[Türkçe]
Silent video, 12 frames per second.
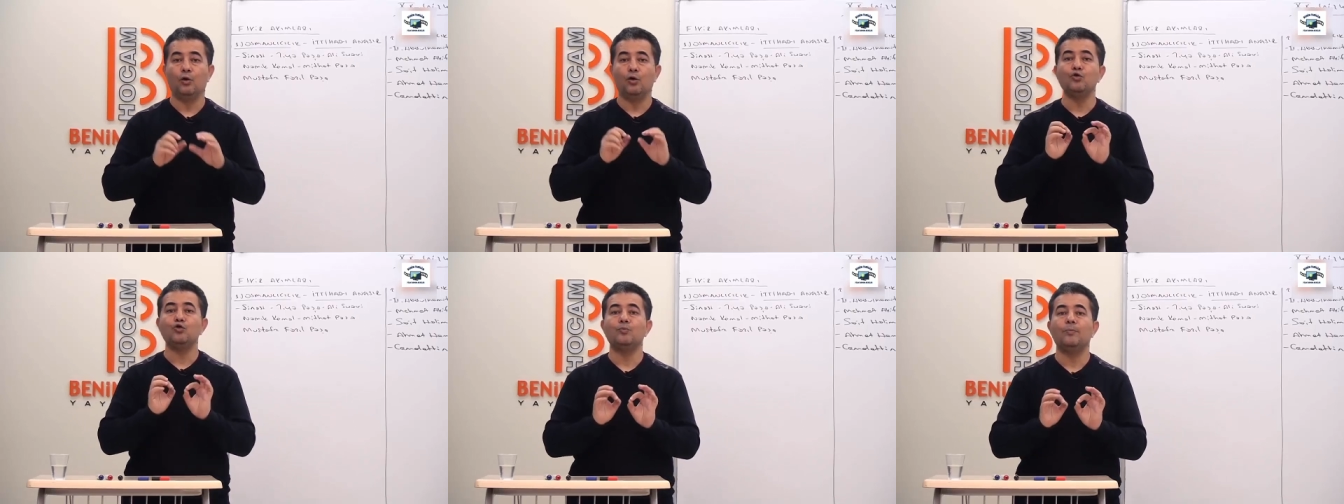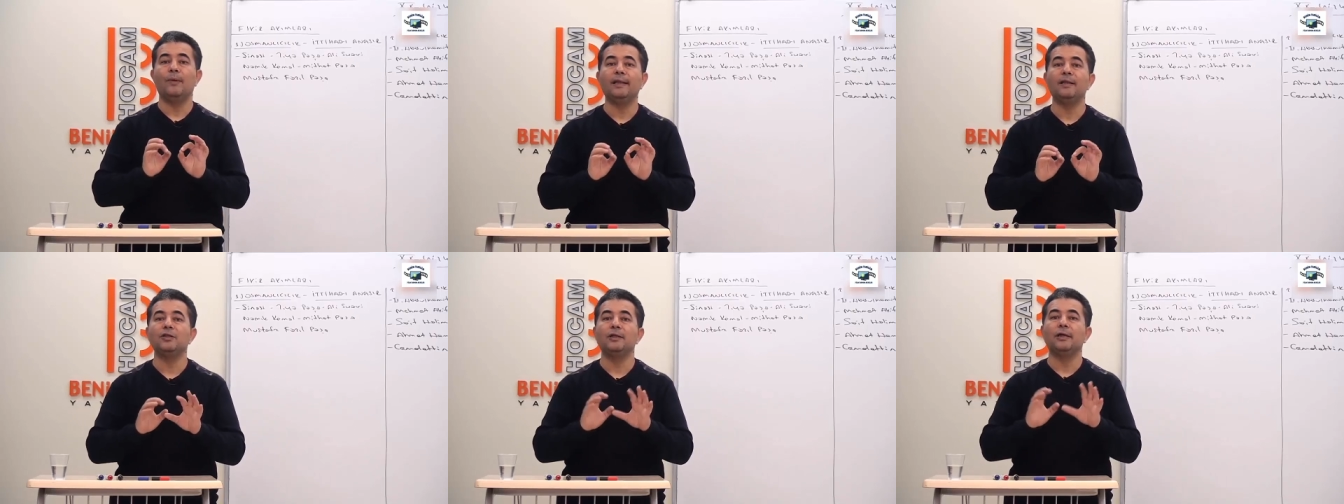
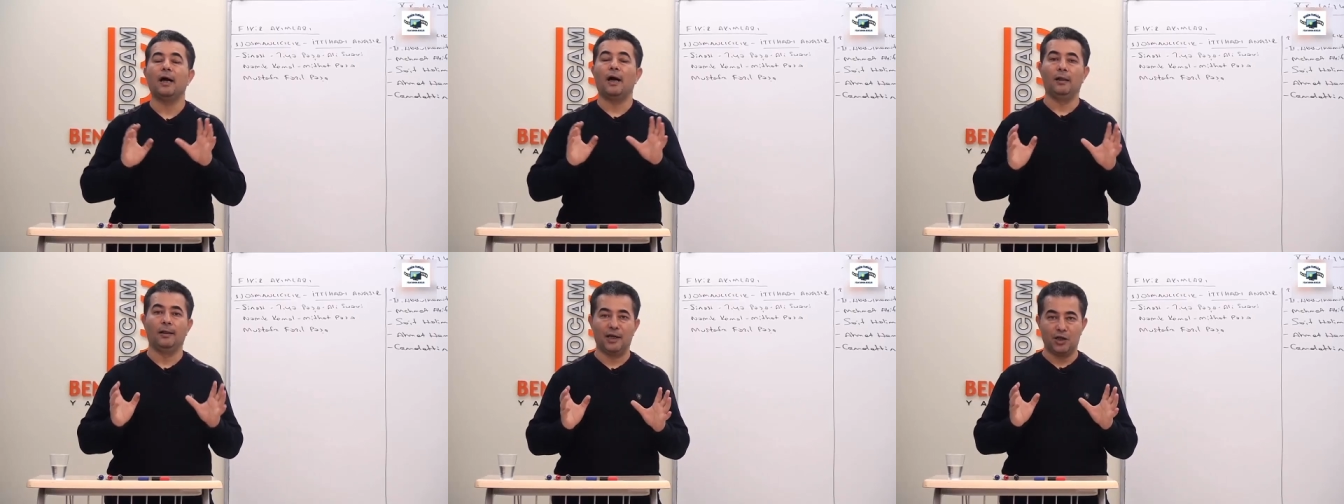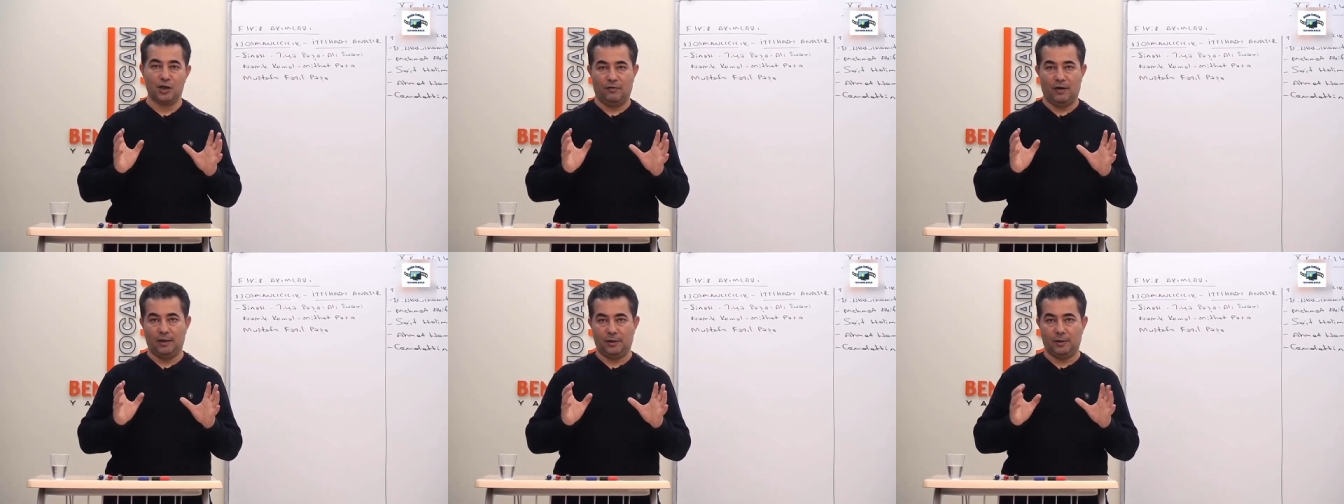Osmanlıcılık anlayışı
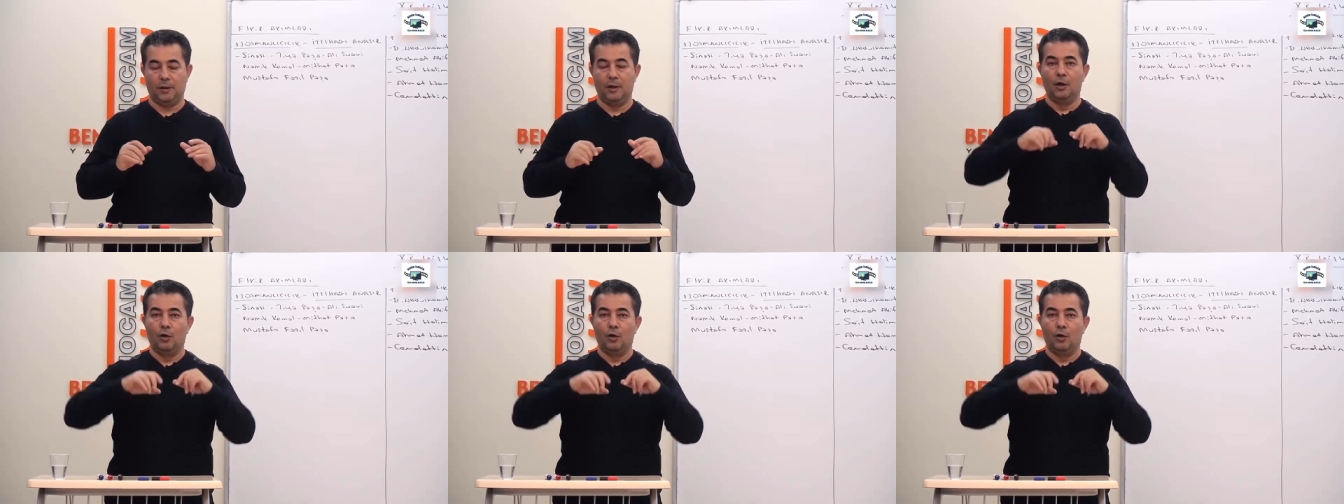vardır.